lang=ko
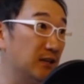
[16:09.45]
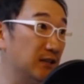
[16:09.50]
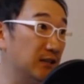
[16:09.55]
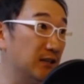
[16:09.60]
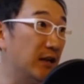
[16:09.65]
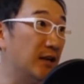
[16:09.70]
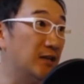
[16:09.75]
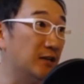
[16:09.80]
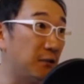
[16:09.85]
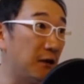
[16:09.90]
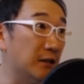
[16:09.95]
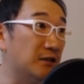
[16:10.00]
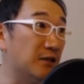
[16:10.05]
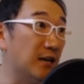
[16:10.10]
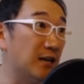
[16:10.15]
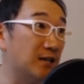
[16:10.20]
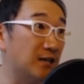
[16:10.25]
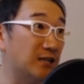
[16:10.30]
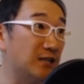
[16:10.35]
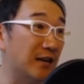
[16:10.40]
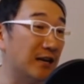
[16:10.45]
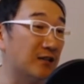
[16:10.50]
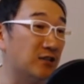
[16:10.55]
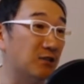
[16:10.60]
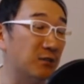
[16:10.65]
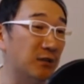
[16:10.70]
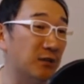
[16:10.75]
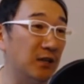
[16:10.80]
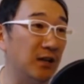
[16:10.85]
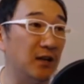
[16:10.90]
그게 이제 굉장한 큰
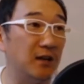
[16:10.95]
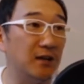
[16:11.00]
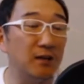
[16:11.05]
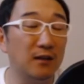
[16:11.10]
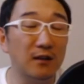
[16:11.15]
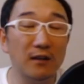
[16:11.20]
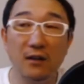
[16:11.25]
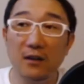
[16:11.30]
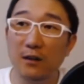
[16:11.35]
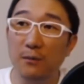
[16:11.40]
장점인데요.